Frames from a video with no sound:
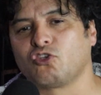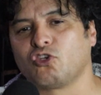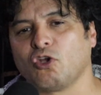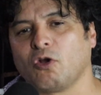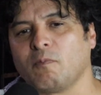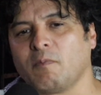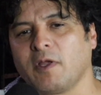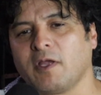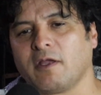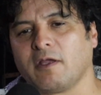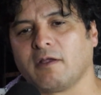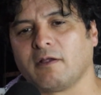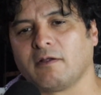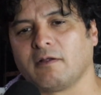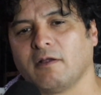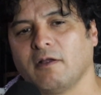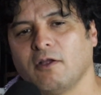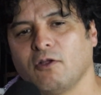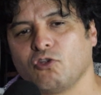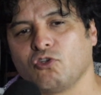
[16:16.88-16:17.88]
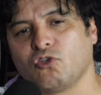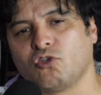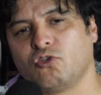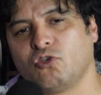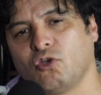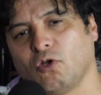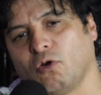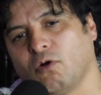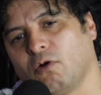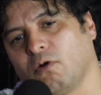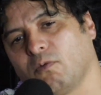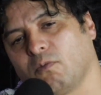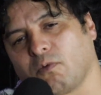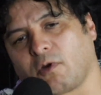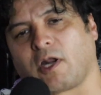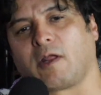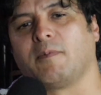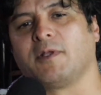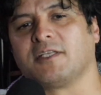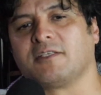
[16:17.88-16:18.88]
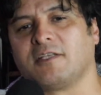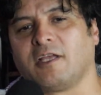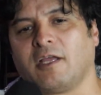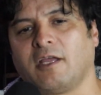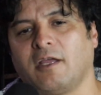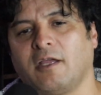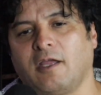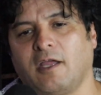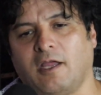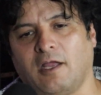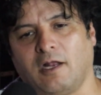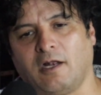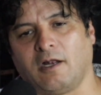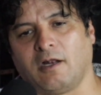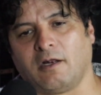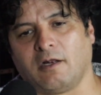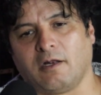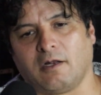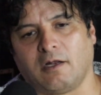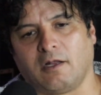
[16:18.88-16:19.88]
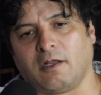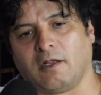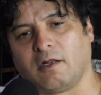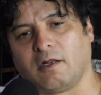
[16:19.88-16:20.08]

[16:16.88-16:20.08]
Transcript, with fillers: yo me... Yo revisé el